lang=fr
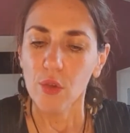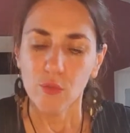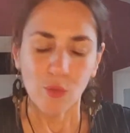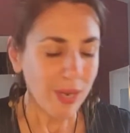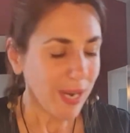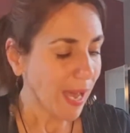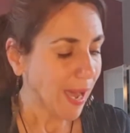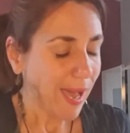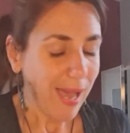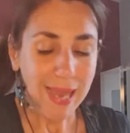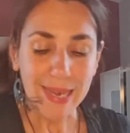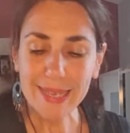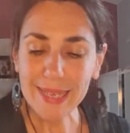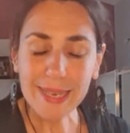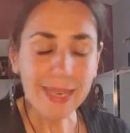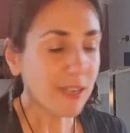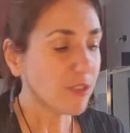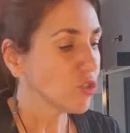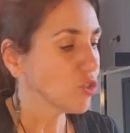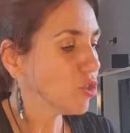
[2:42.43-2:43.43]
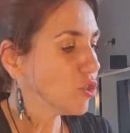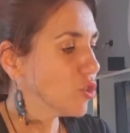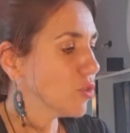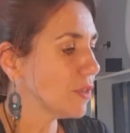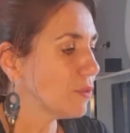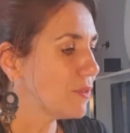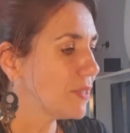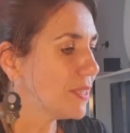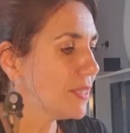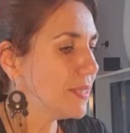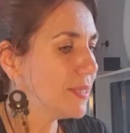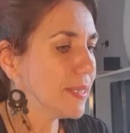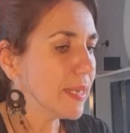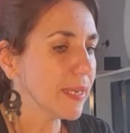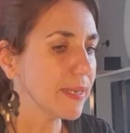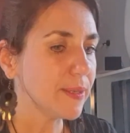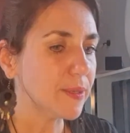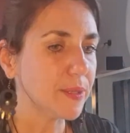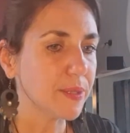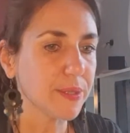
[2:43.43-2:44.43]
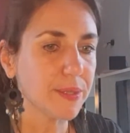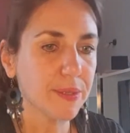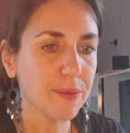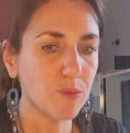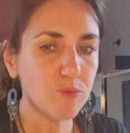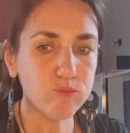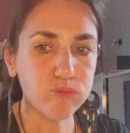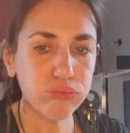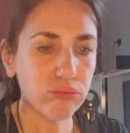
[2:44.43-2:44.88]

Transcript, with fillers: Voilà, allez, quel jeu je vais utiliser euh,